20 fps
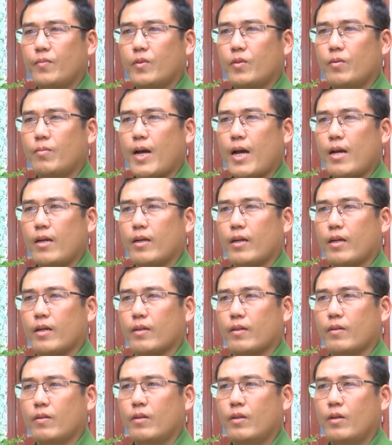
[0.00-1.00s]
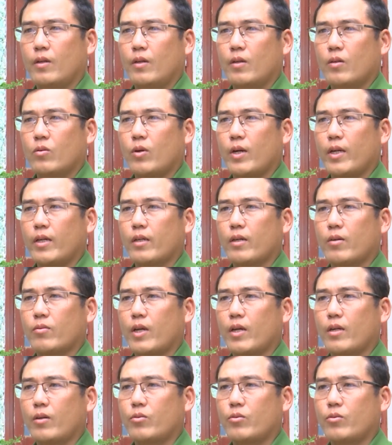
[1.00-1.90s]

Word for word: Thứ ba là qua công tác